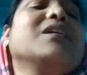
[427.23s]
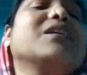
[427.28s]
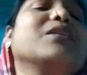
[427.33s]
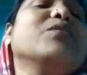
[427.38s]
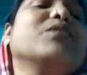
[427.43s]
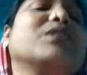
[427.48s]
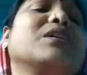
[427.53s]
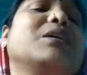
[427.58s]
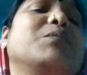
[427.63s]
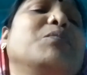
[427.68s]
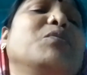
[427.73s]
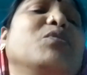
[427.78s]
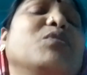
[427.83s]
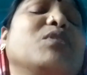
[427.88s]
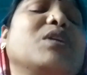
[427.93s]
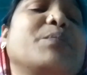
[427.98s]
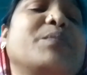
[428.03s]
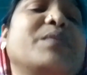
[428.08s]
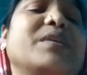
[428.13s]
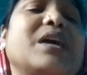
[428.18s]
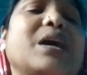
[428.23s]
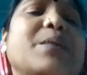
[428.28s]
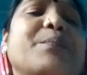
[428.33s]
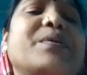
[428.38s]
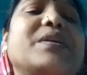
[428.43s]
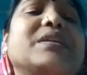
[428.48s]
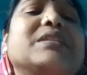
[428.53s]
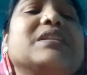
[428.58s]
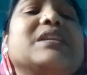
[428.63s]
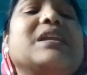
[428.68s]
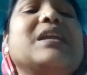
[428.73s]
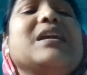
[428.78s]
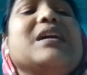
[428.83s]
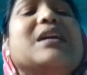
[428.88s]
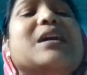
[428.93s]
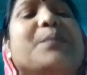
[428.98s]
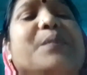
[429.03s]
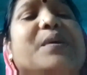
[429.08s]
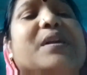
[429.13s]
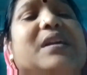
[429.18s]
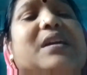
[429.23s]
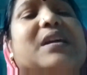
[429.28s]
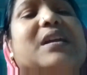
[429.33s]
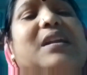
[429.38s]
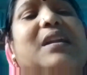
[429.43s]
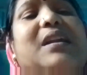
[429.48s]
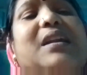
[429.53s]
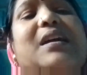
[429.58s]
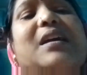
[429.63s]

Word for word: क्योंकि हम लोग अपने आप पर इतना ना घमंड करने